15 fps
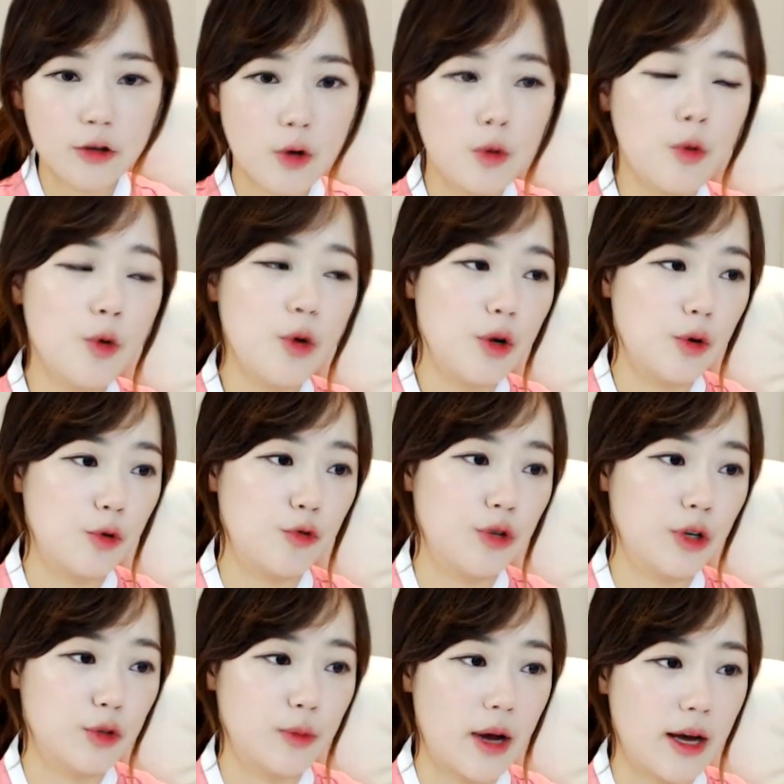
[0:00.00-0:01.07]
선고일로
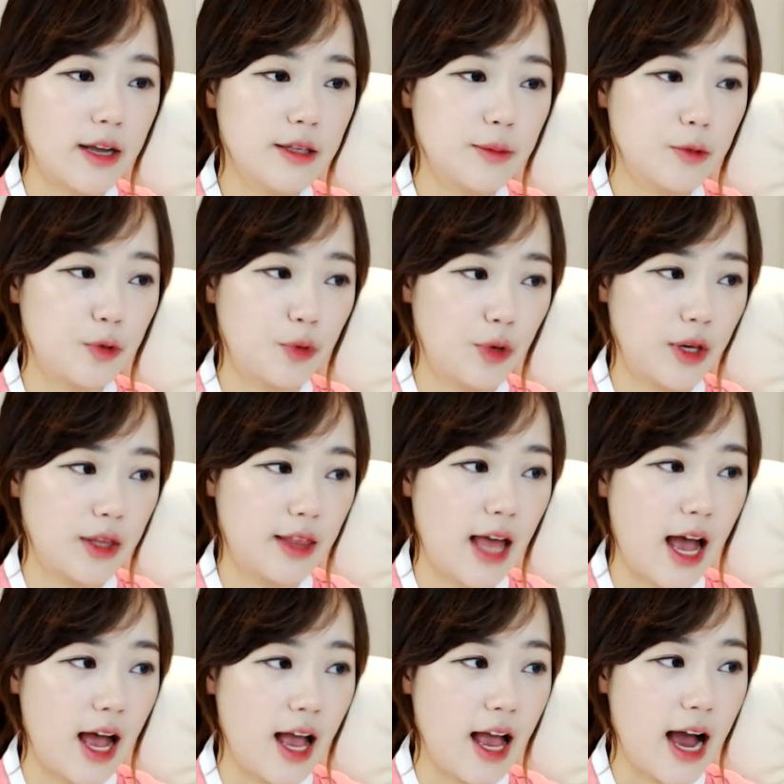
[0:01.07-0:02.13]
우리가 좀 알았으면
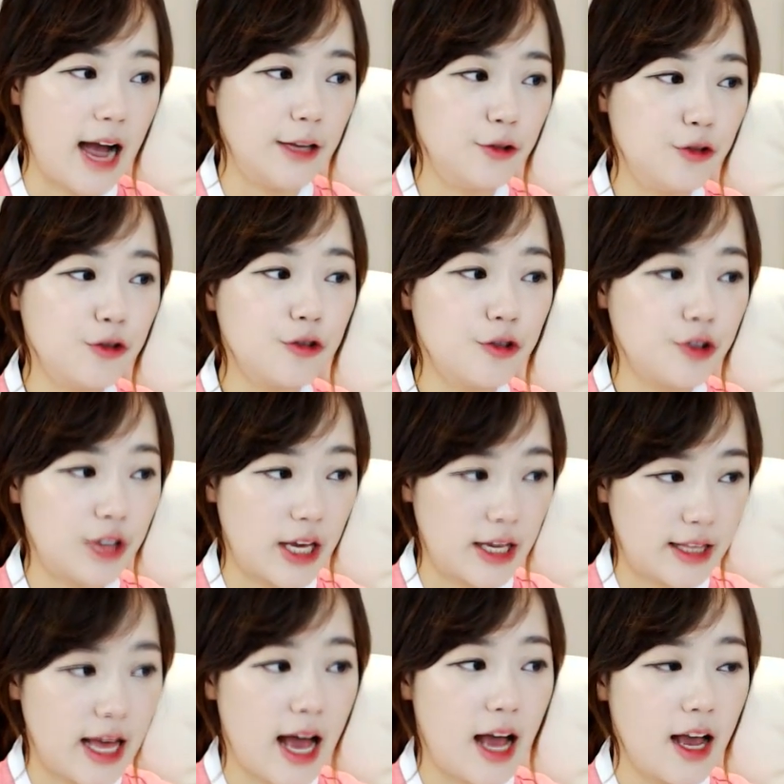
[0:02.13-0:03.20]
좋겠다. 안중근
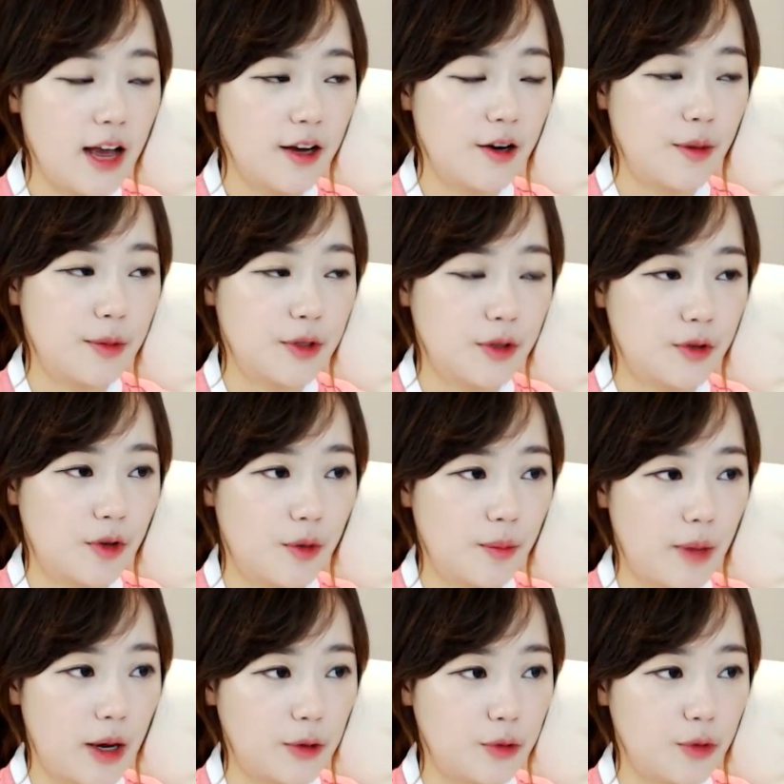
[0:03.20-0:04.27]
데이다. 이러면서 그런
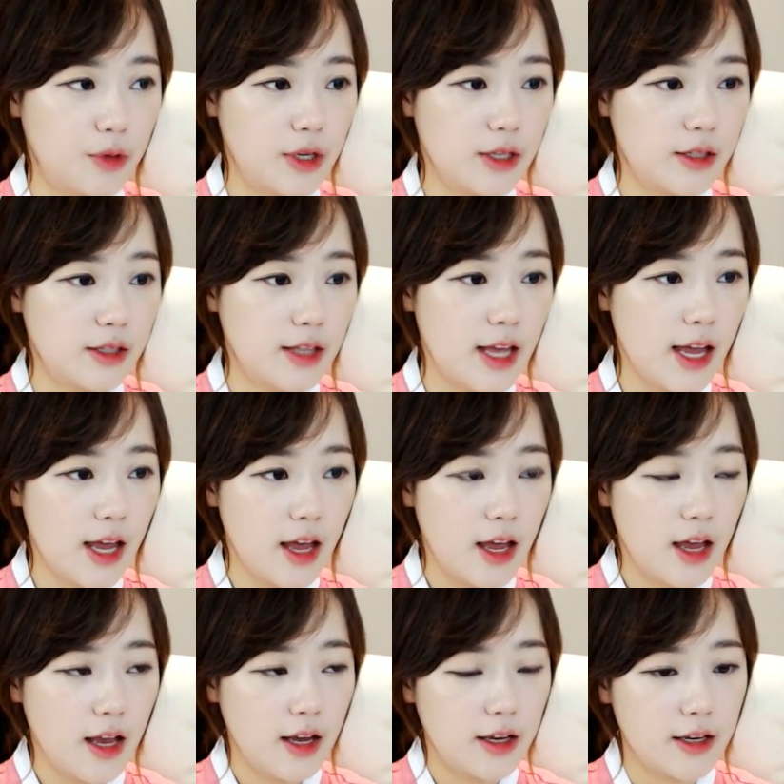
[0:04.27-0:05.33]
방송을 했을 때
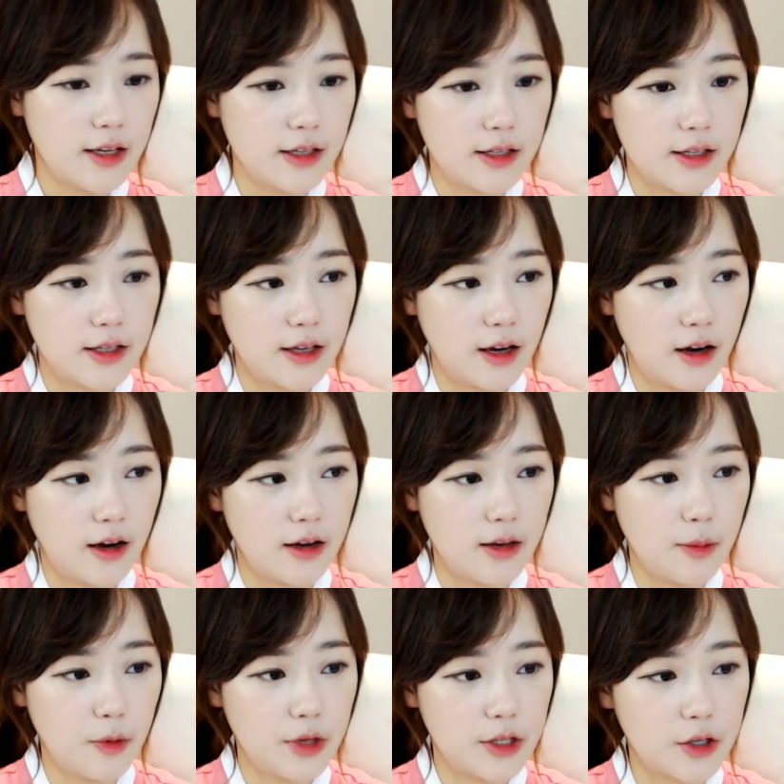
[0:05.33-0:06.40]
일, 아,
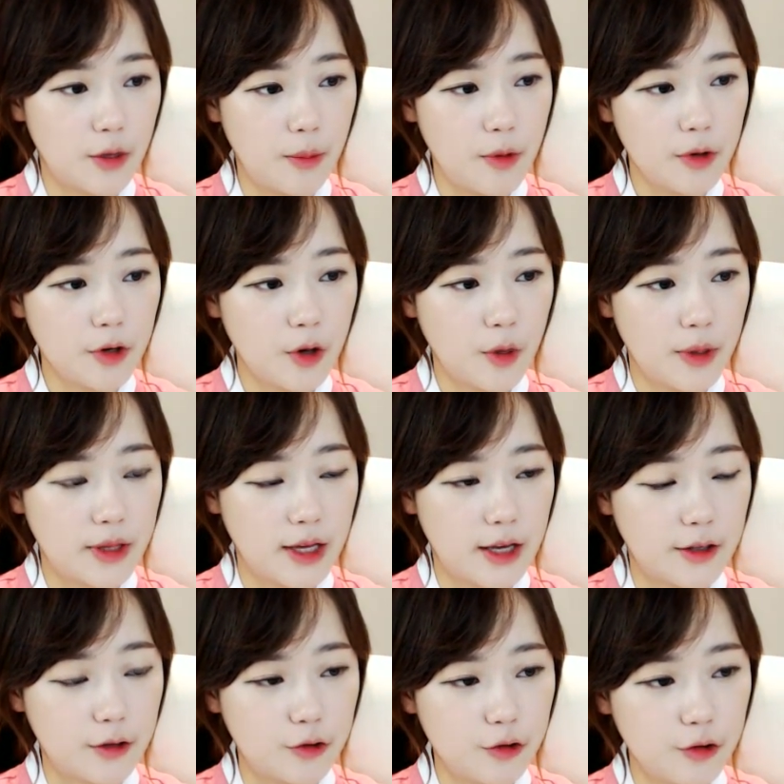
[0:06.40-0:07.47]
일본의 전범 기업에
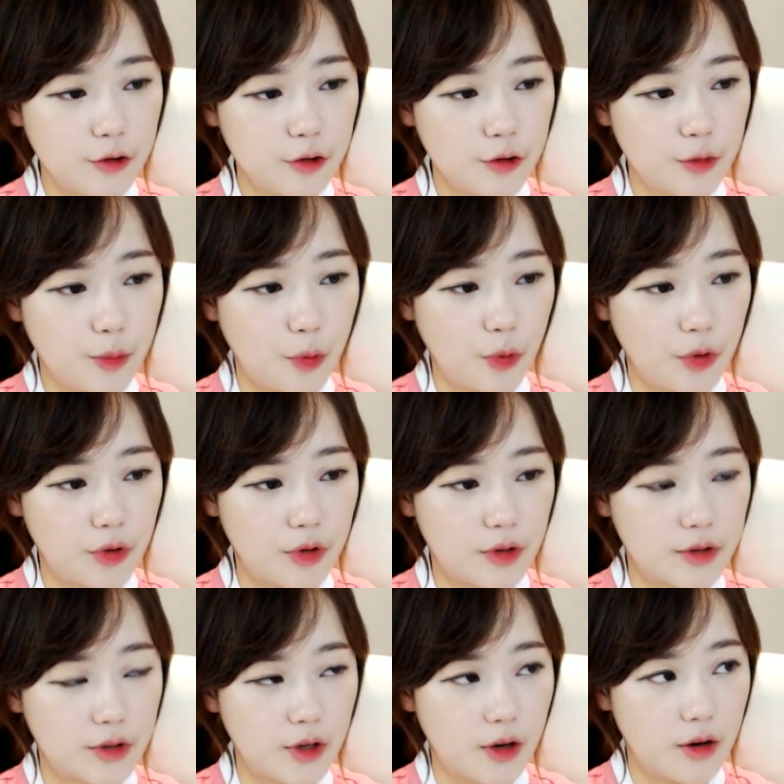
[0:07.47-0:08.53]
대해서 쭉 좀
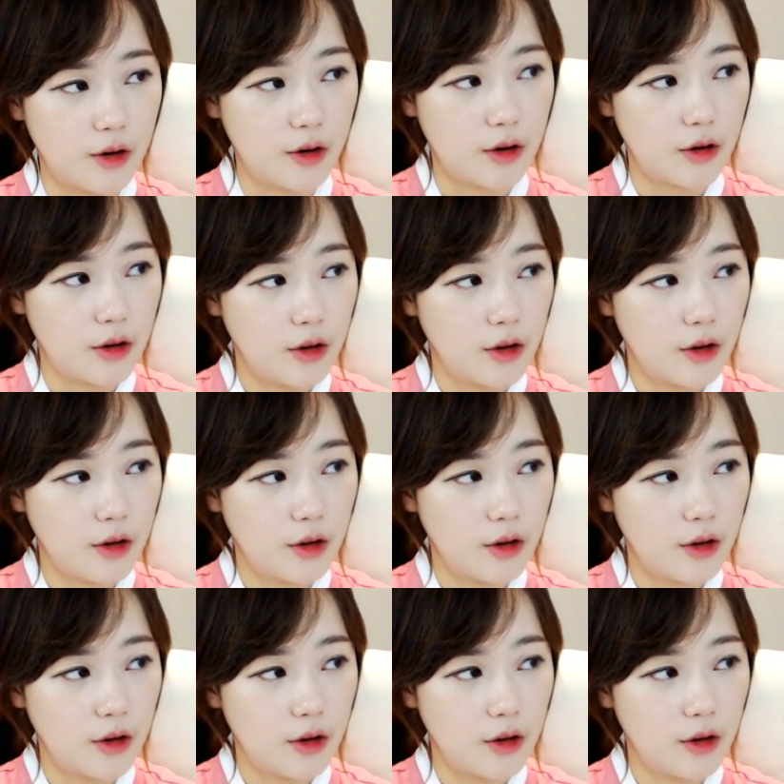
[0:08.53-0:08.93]
보여드렸어요.